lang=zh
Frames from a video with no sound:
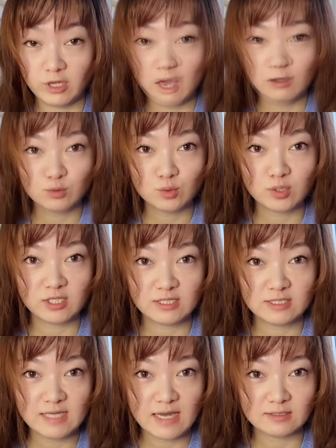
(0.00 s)
那如果你
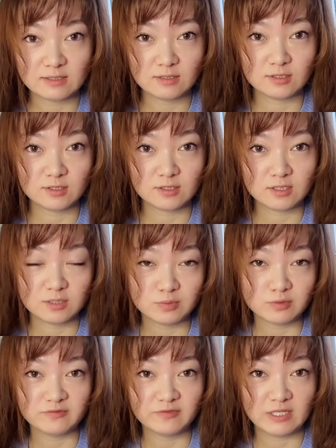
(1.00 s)
价值只是一
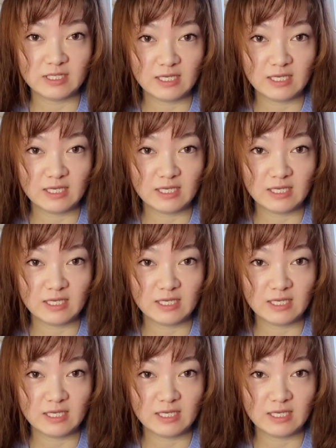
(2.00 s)
部分，